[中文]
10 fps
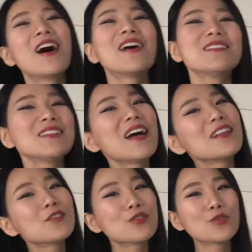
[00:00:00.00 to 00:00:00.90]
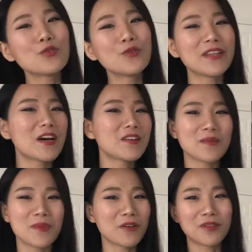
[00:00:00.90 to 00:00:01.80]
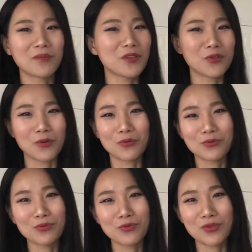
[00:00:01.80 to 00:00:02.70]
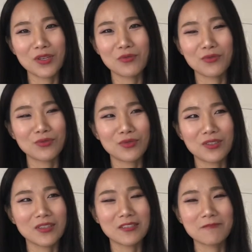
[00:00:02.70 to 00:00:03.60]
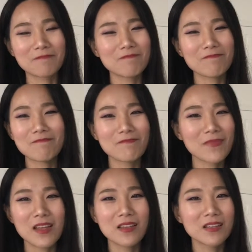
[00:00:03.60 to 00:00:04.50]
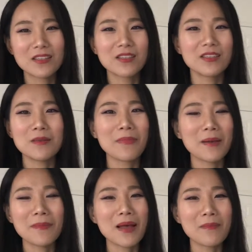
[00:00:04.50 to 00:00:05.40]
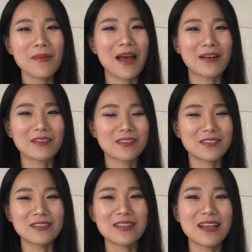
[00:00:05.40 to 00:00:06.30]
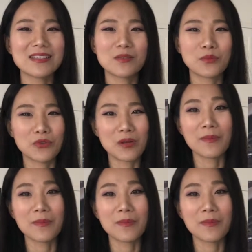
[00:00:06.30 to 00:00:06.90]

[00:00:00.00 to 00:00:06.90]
而且它的松露味道也没有那么浓，所以我觉得嗯一般般吧，可能下次不会